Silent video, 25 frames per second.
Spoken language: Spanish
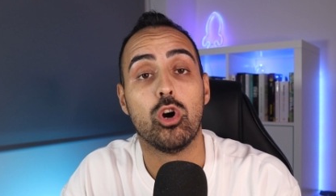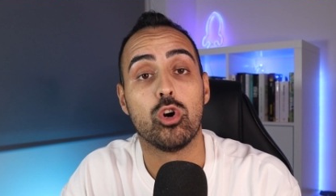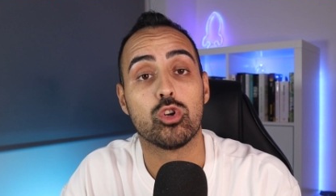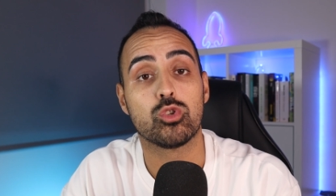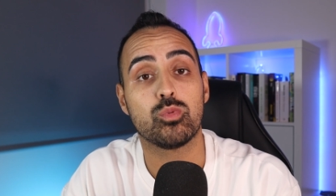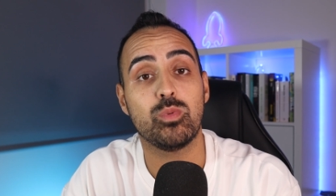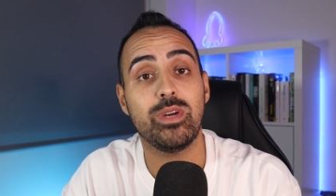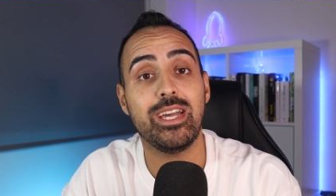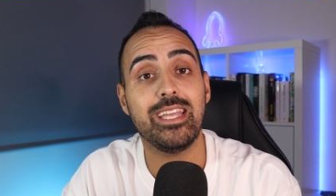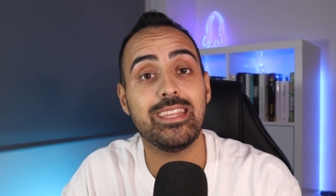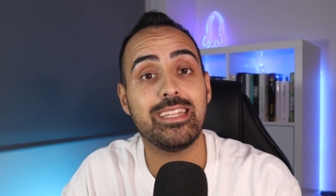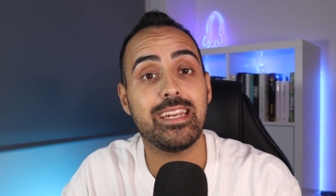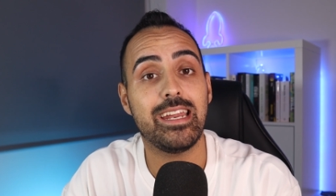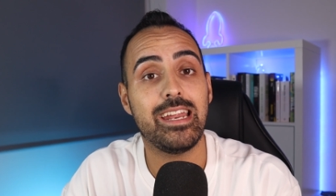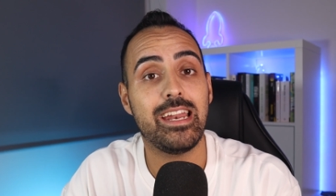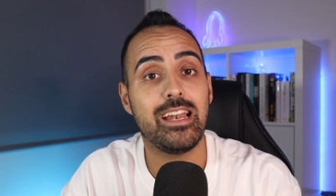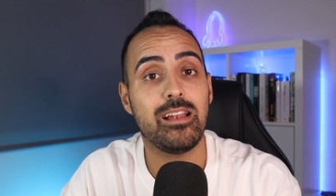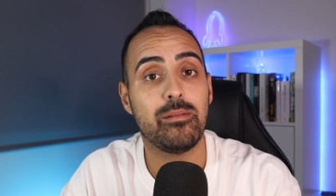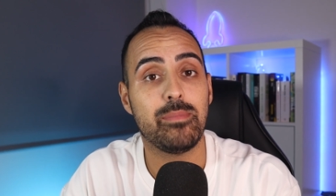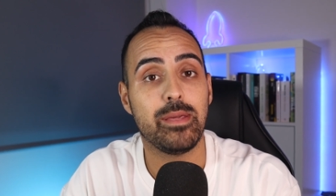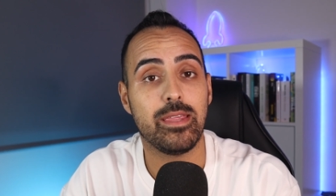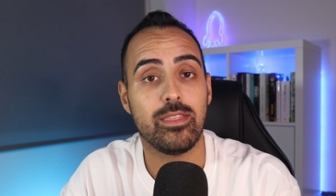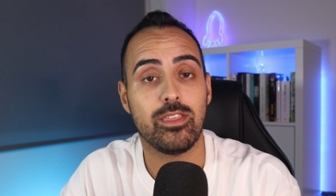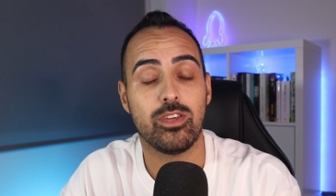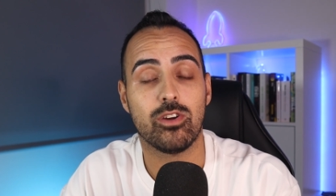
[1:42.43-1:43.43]
Os voy a
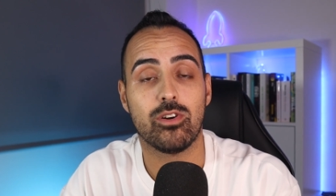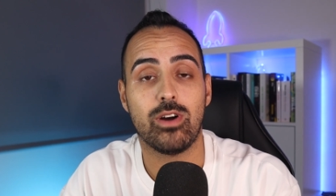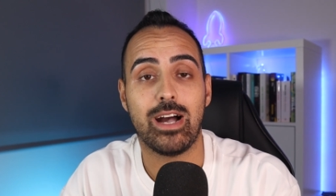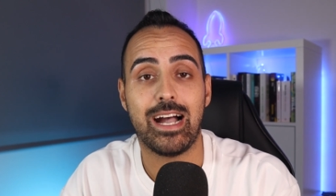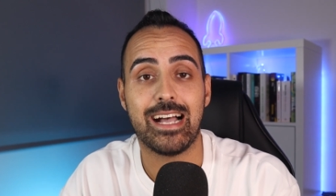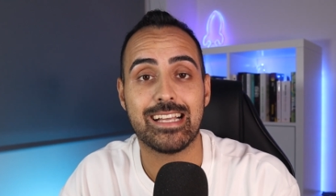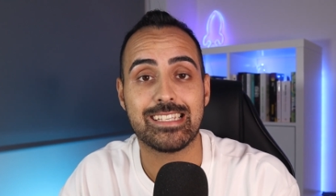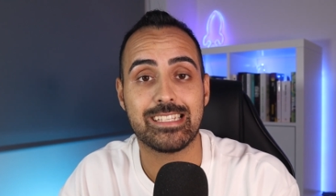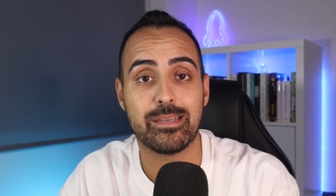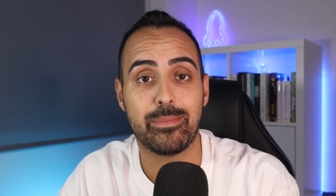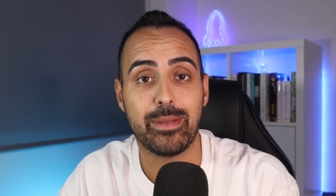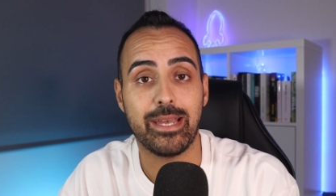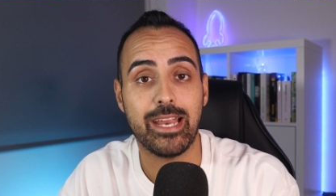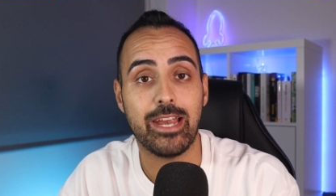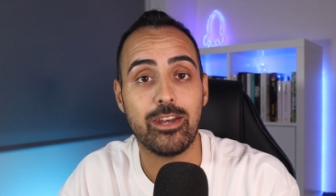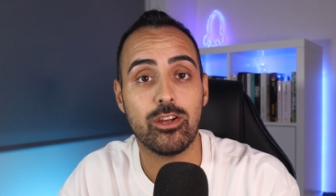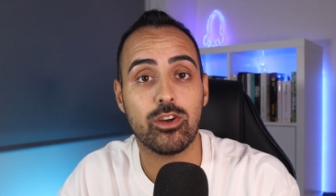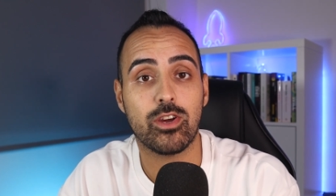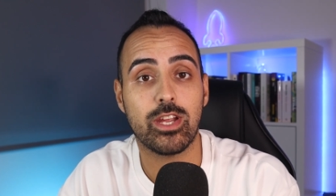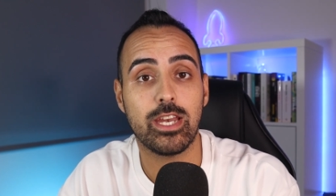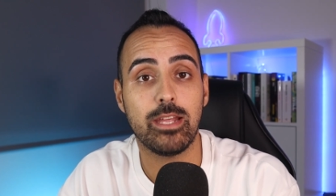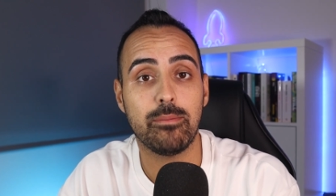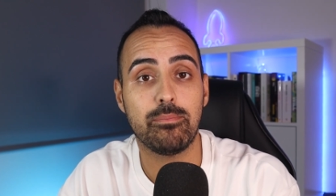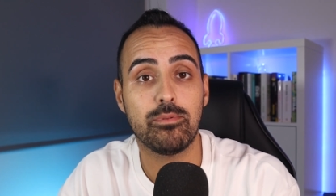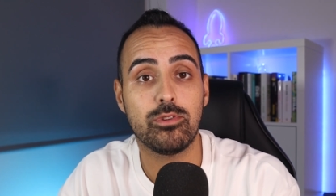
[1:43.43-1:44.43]
traer el vídeo a
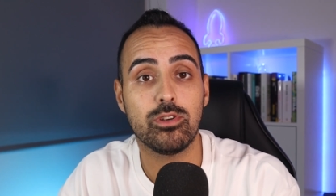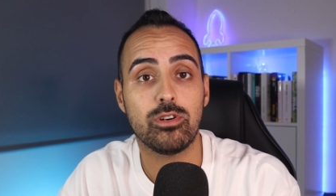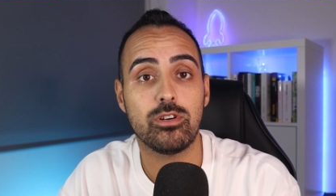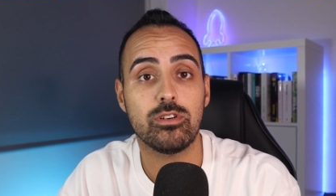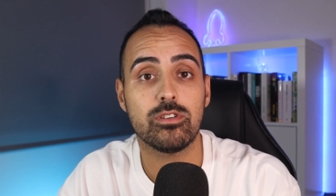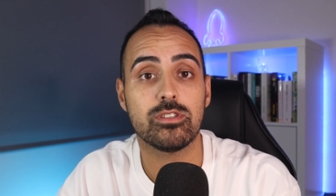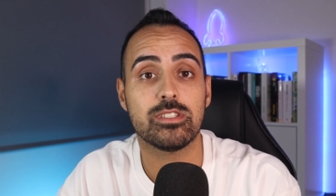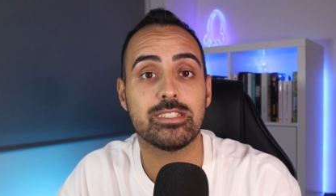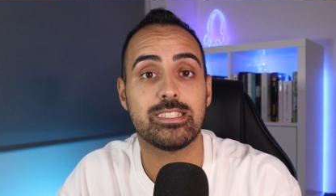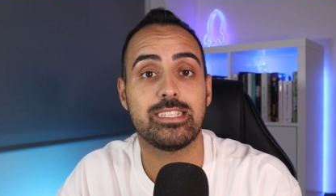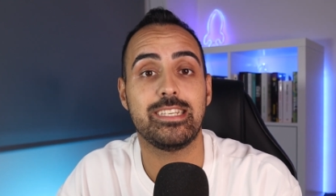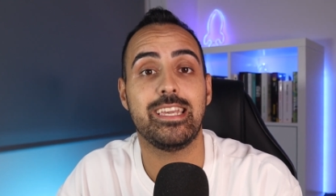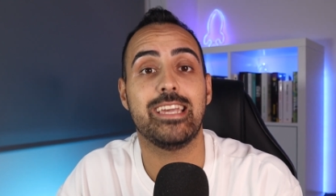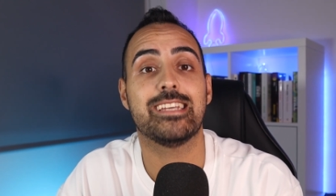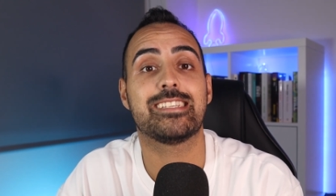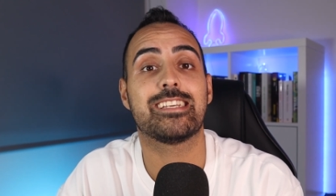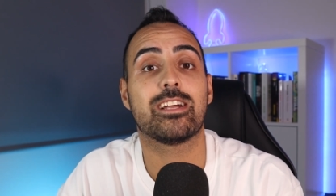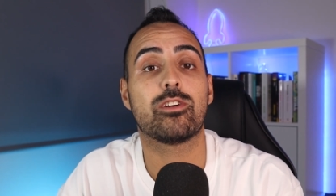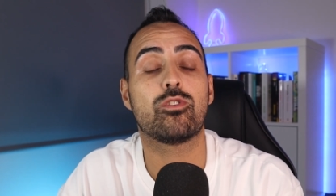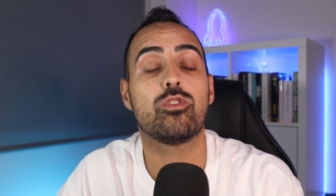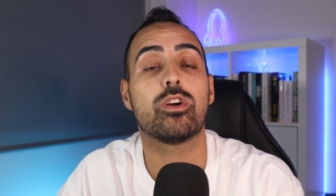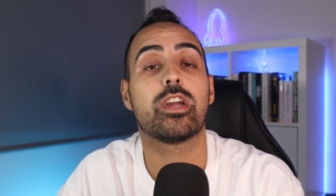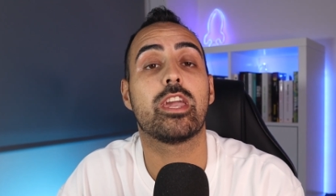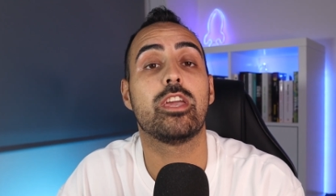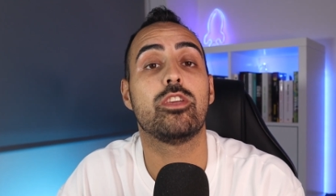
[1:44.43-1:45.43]
Seminario Cripto si es
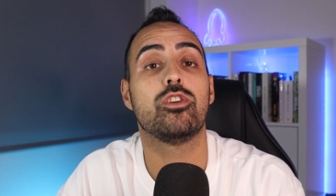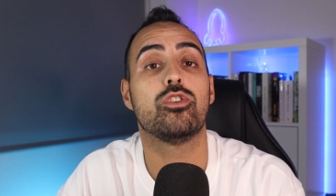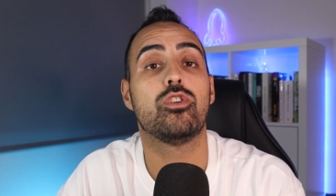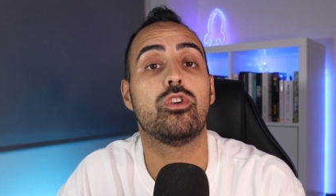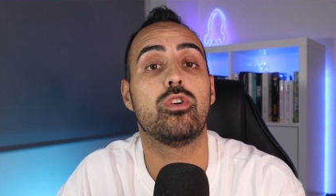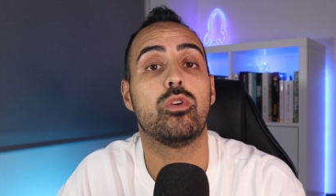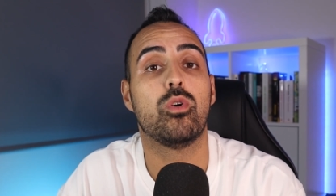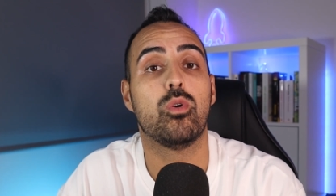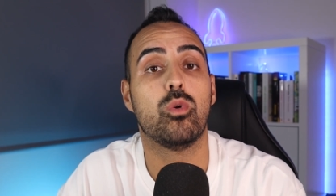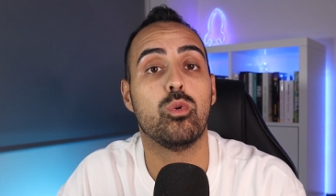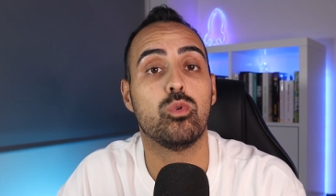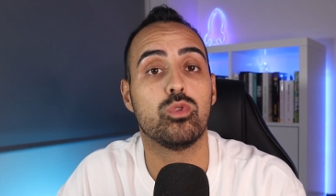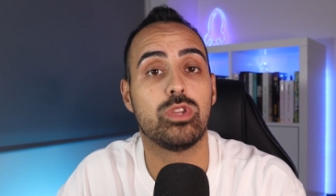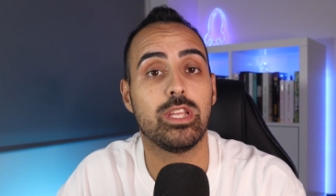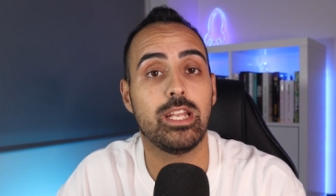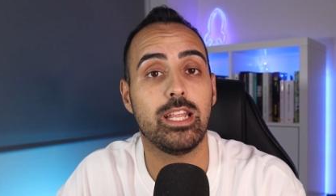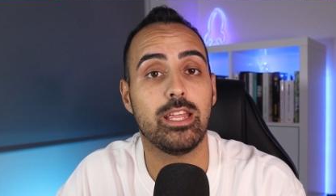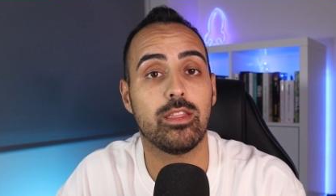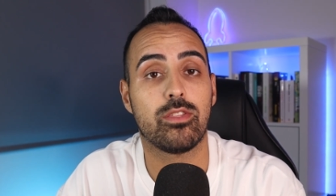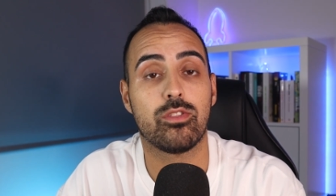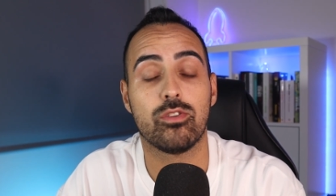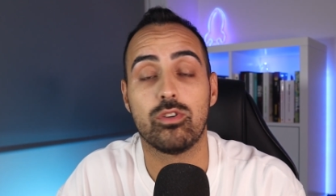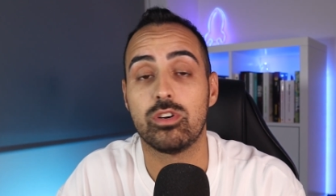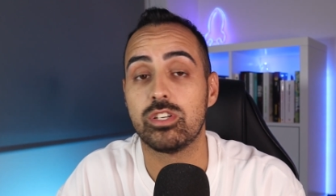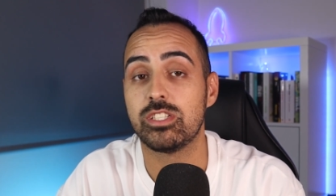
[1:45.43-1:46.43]
algo que yo
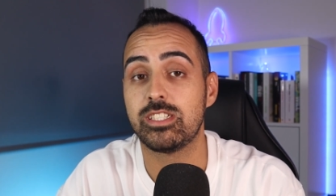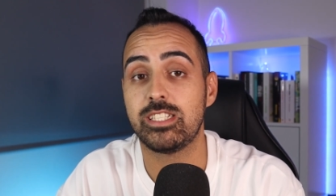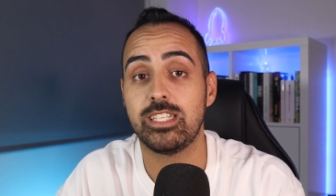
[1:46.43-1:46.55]
utilizo.